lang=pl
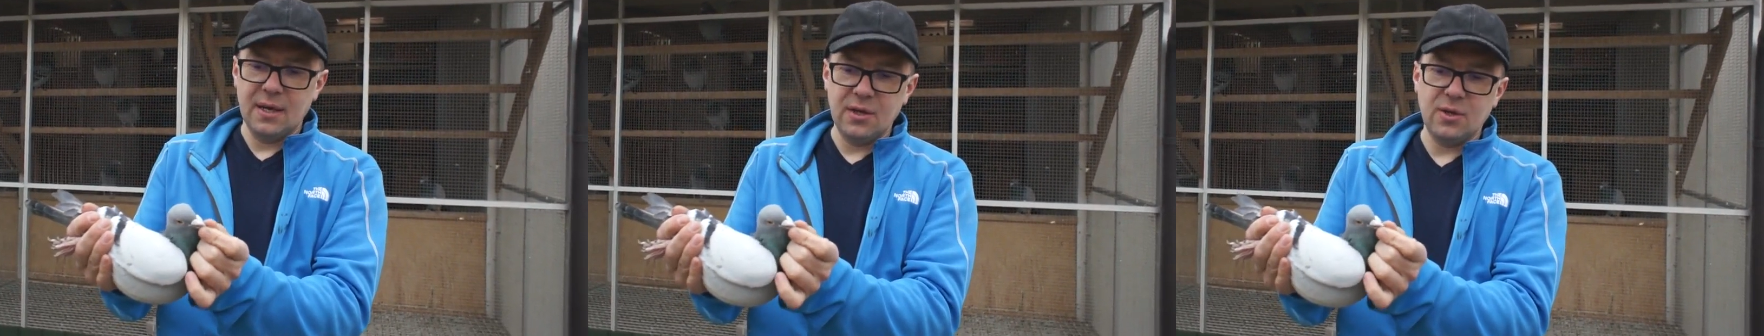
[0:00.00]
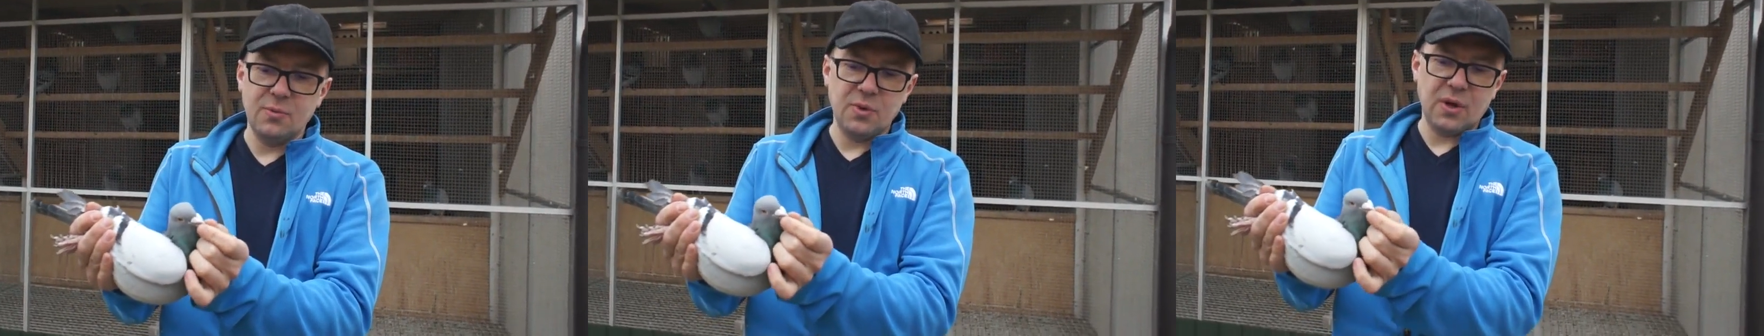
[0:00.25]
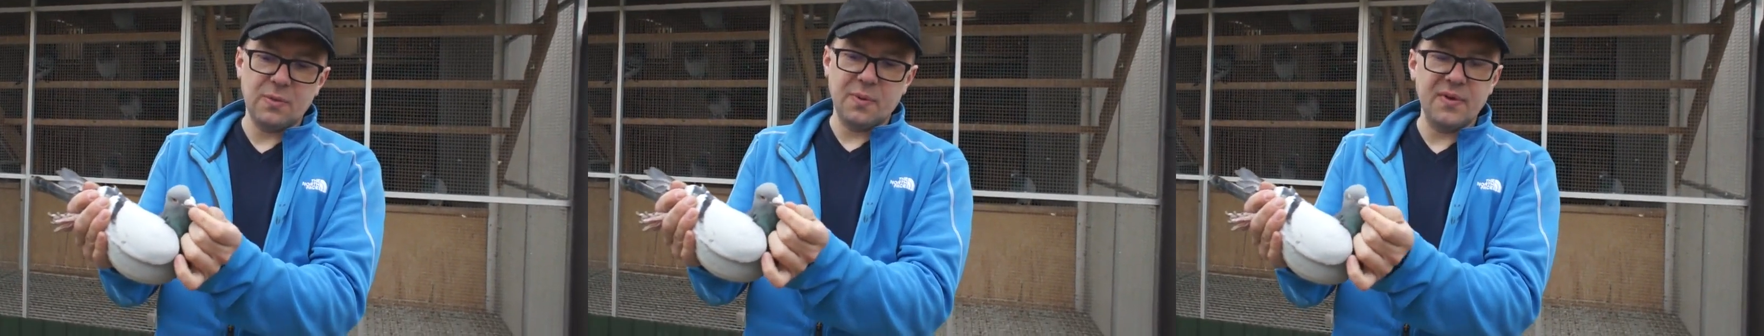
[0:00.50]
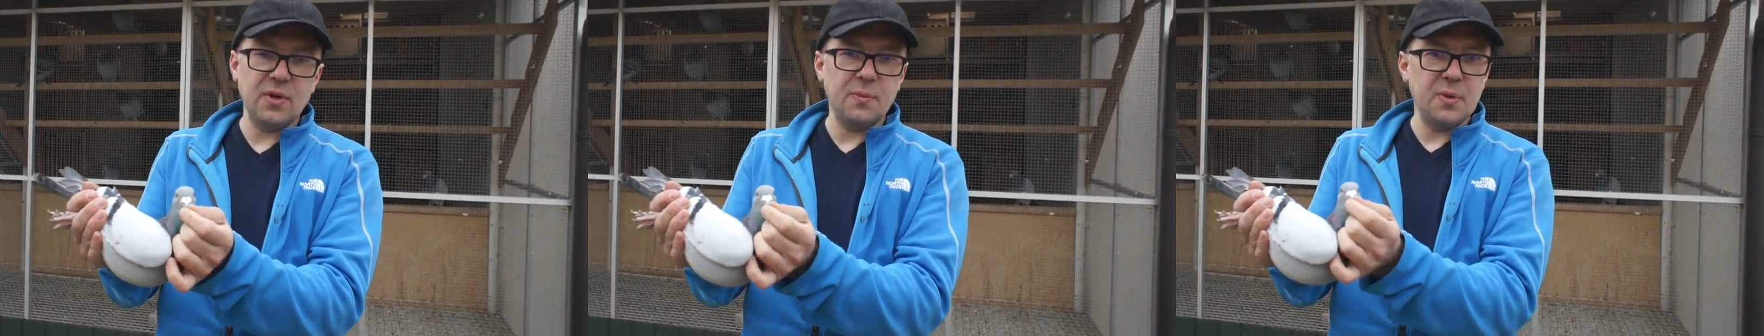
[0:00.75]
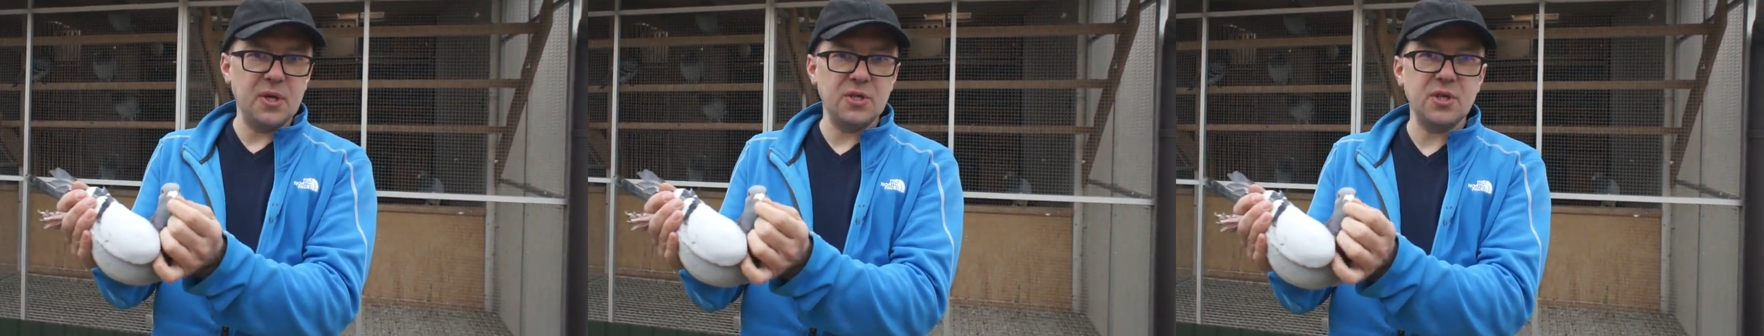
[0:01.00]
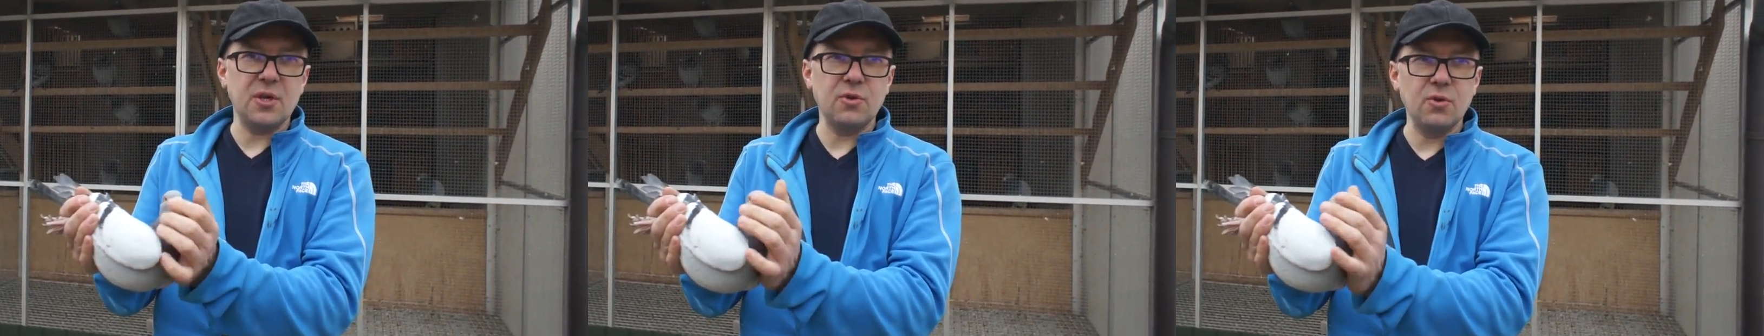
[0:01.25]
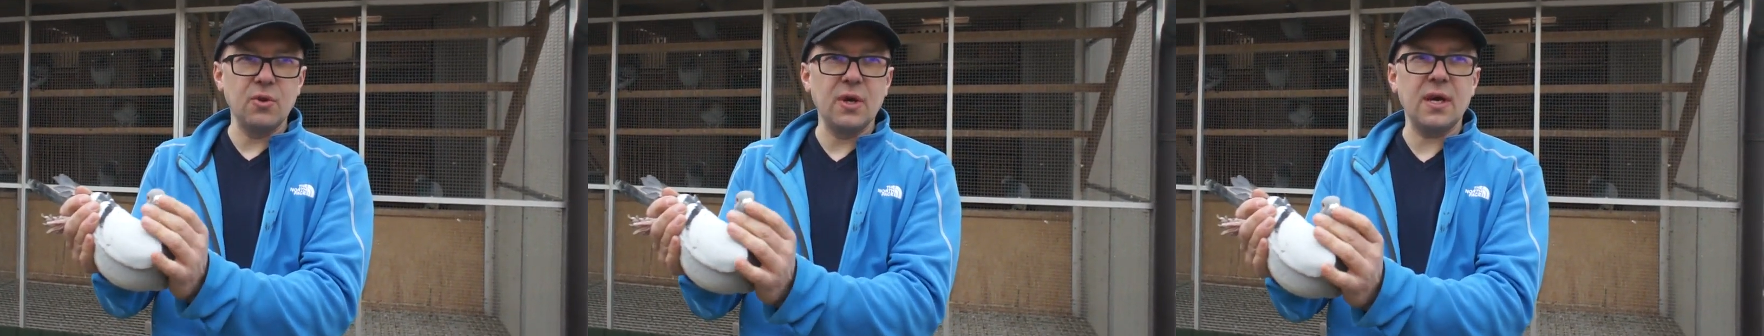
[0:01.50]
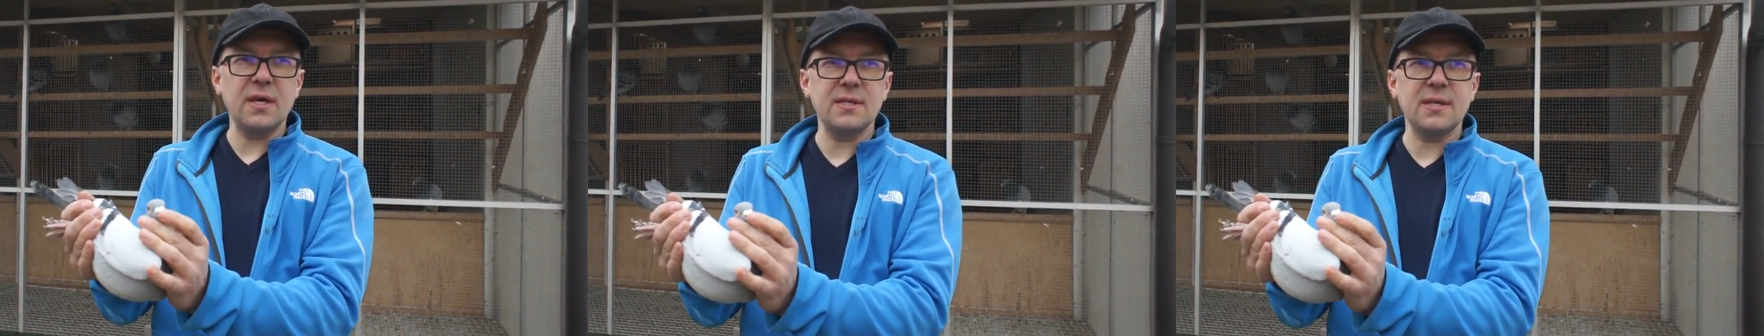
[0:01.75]
I to była odpowiednio pierwsza,
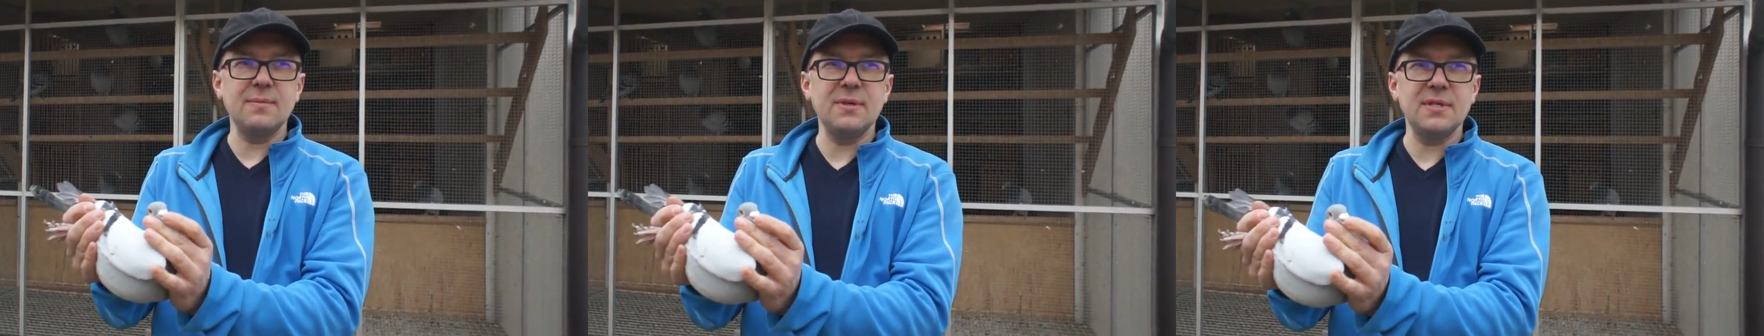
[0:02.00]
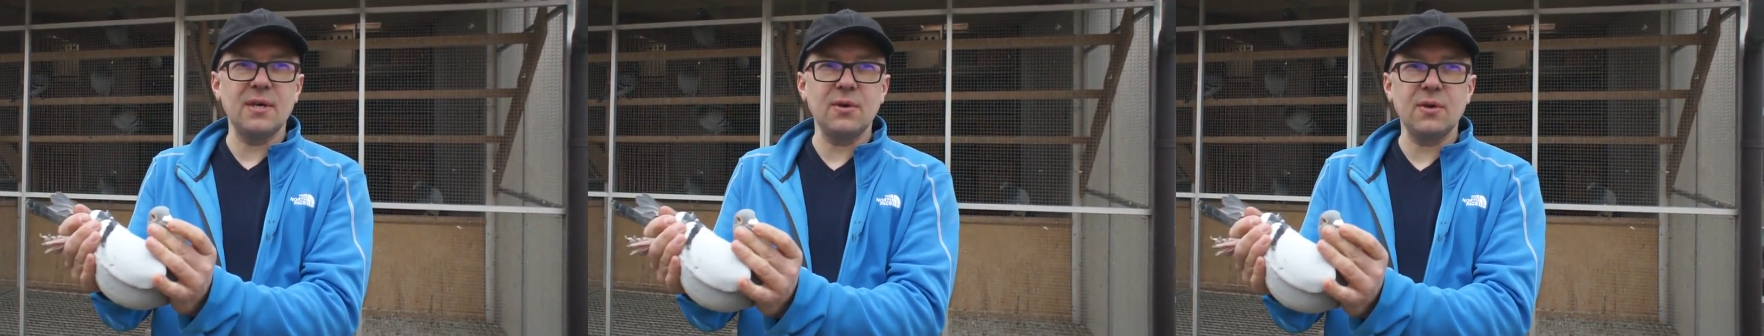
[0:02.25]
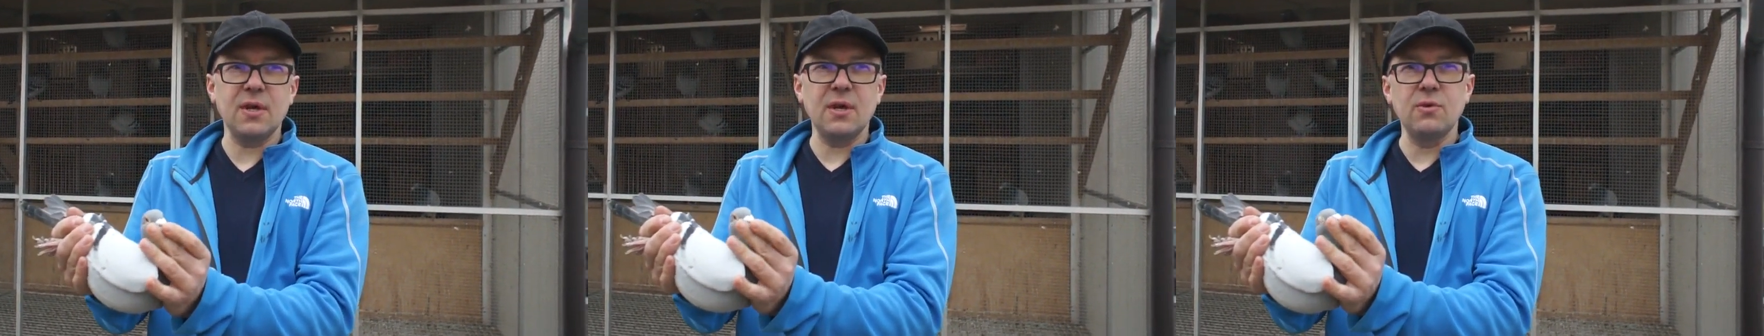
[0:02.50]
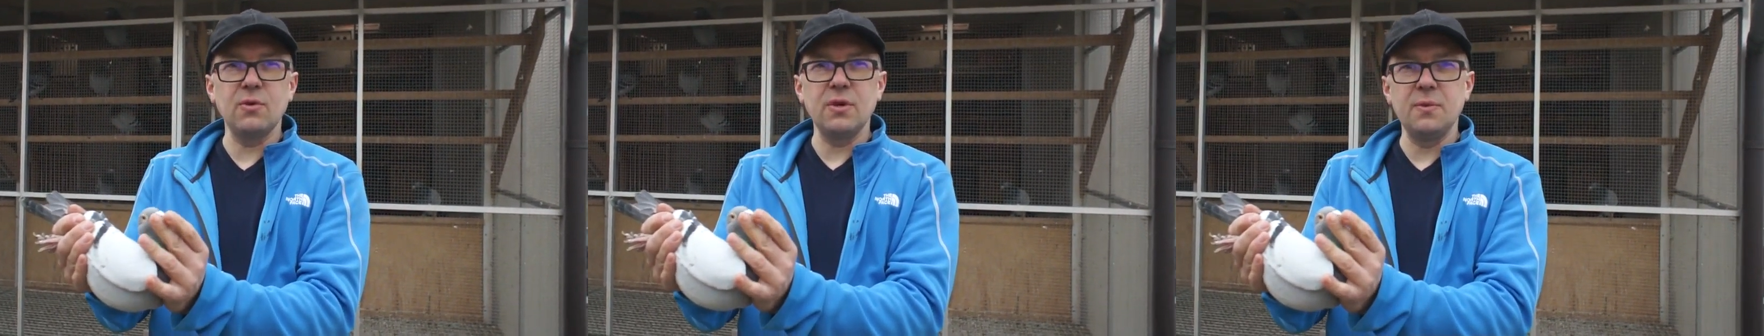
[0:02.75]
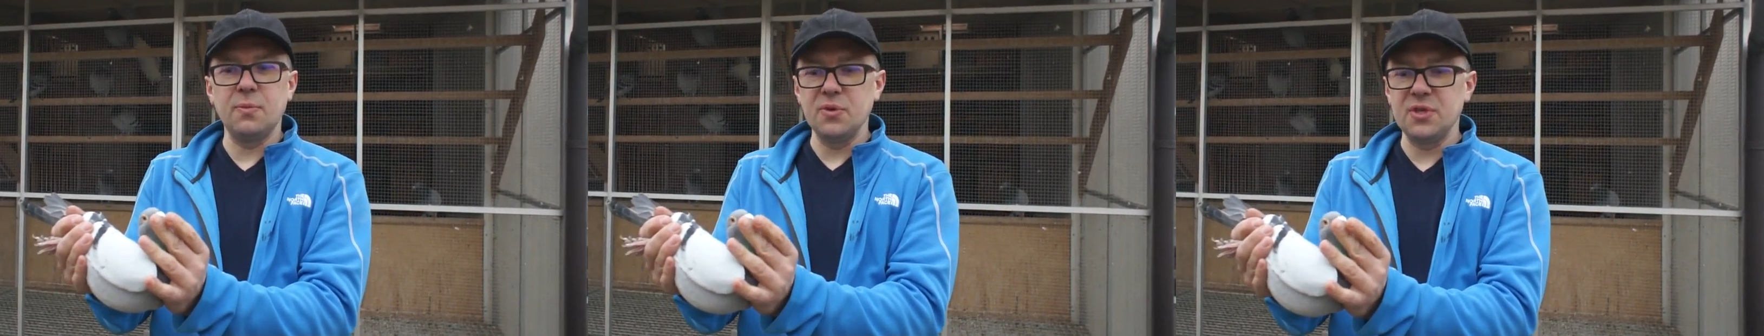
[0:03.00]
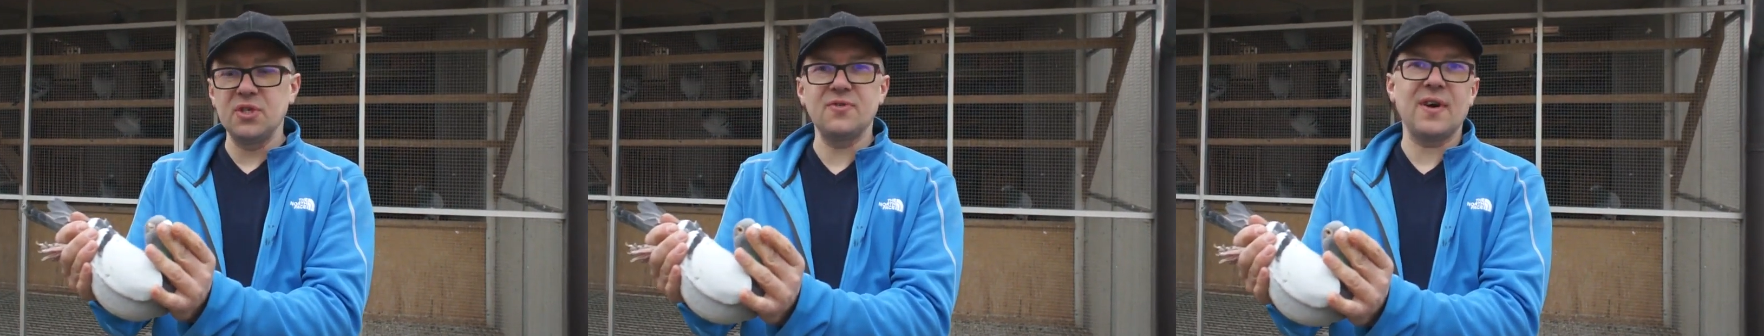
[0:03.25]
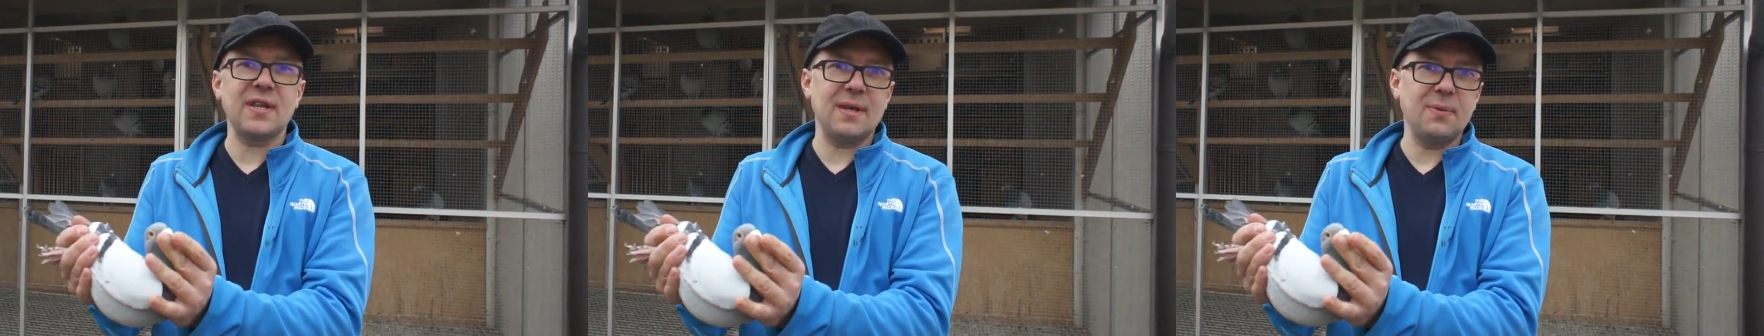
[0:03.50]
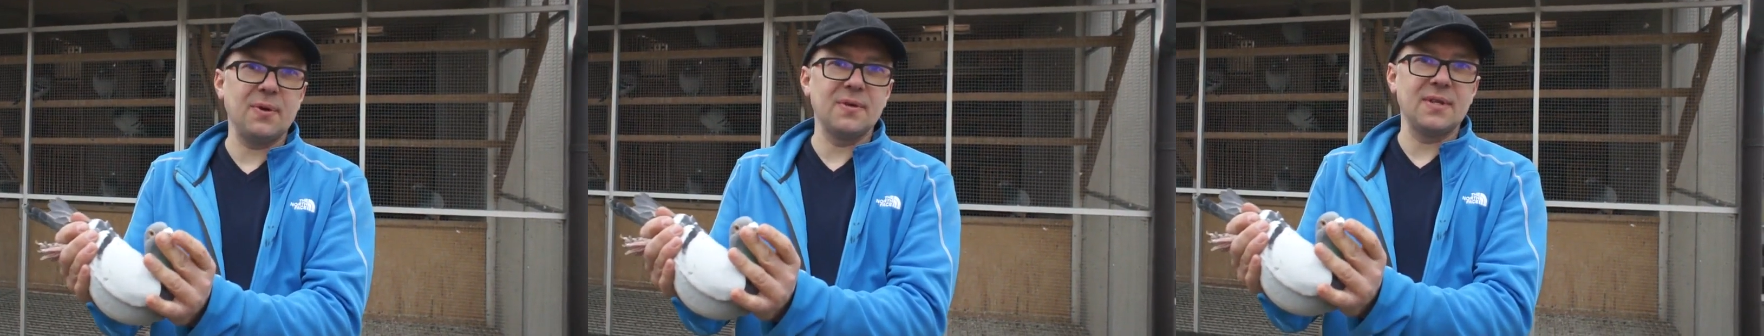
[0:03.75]
druga samica okręgu i później czwarta,
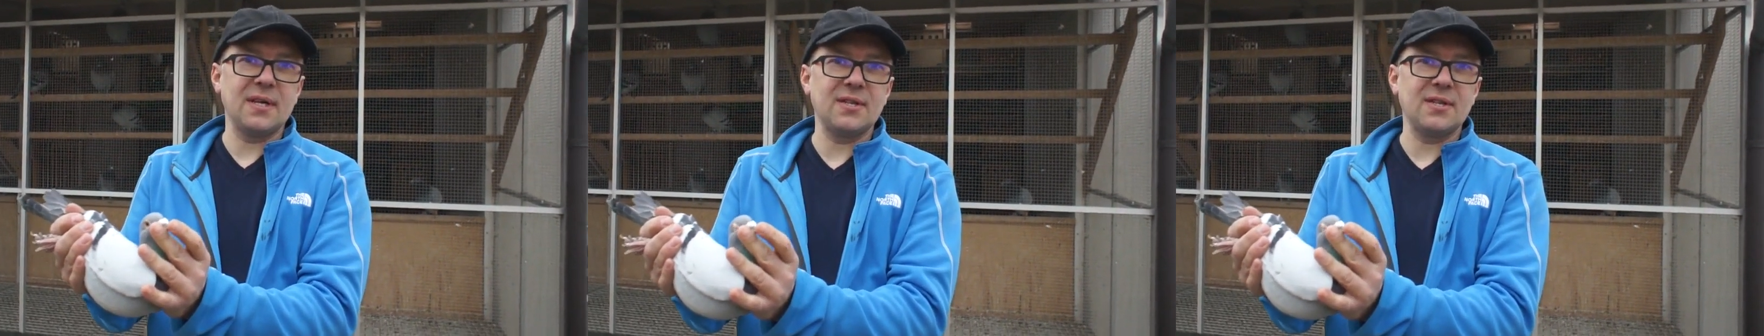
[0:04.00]
piąta.